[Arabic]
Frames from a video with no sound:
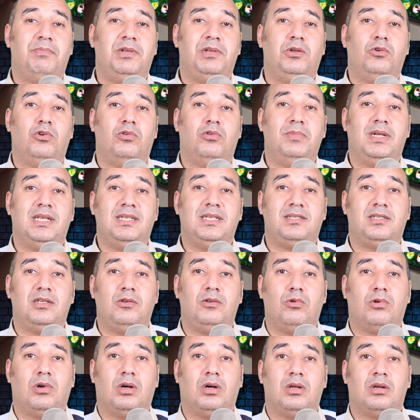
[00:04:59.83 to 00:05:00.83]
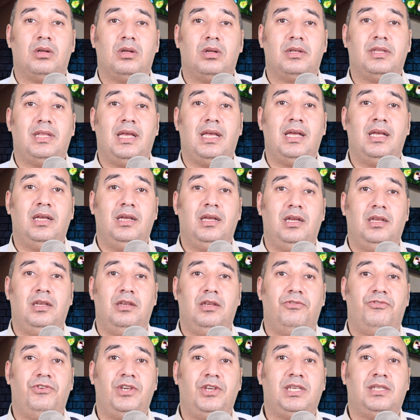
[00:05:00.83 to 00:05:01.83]
إنهم نزلوا القرار ده إن
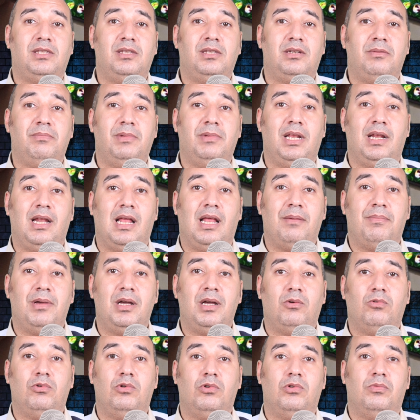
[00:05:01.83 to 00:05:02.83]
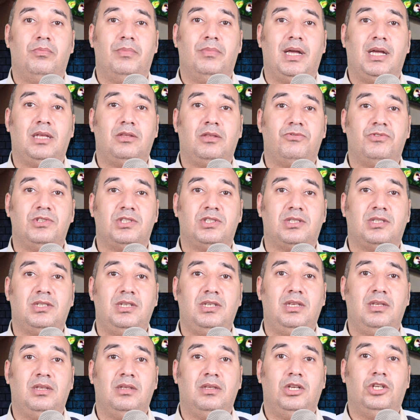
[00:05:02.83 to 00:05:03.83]
في كتير من الآباء والأمهات في
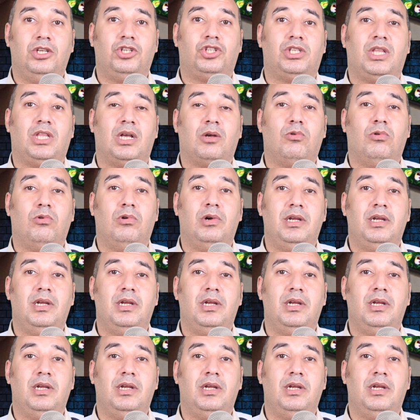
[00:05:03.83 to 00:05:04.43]
الصين اشتكوا